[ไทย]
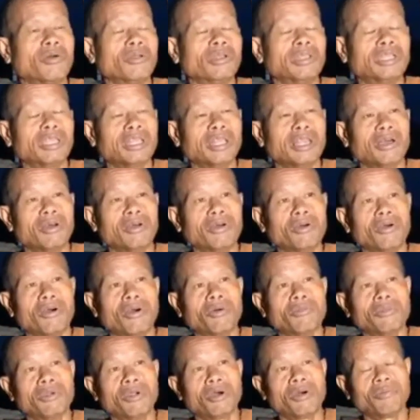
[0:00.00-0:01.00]
และคนที่
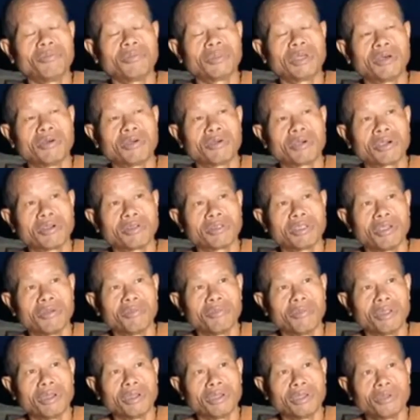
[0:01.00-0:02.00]
เราออบน้อมถ่อม
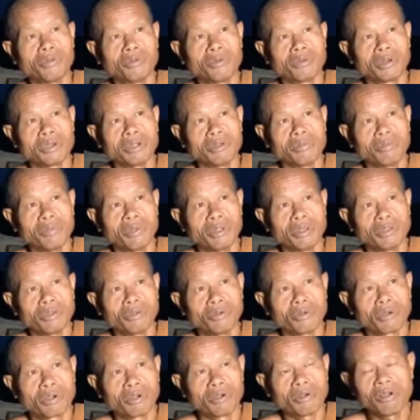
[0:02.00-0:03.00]
เขาจะเป็นทุกข์หรือ
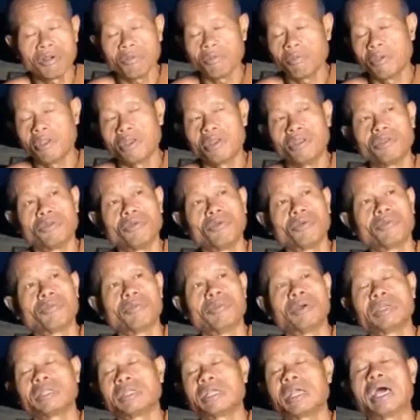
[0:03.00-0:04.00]
เป็นสุขเขาก็เป็น
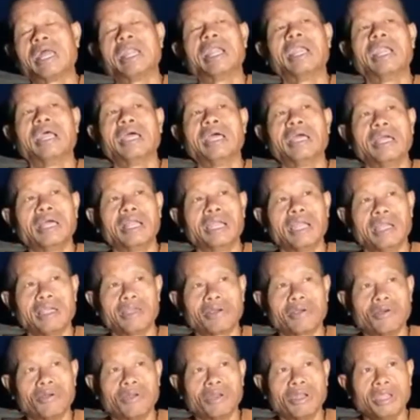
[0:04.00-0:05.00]
สุขเหมือนกัน
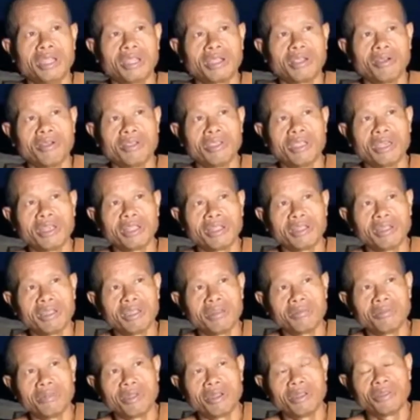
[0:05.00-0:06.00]
และคนที่เขา
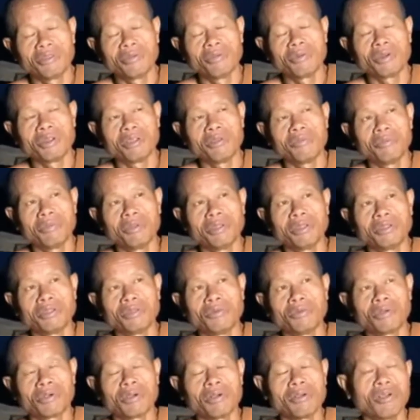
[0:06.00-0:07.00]
เห็นก็จะเป็นสุขหรือ
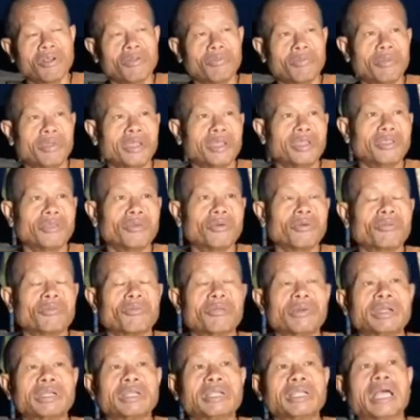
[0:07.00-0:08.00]
เป็นทุกข์เขาก็เป็น
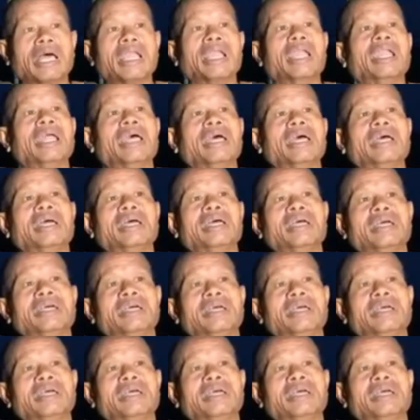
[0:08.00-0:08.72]
สุขเหมือนกัน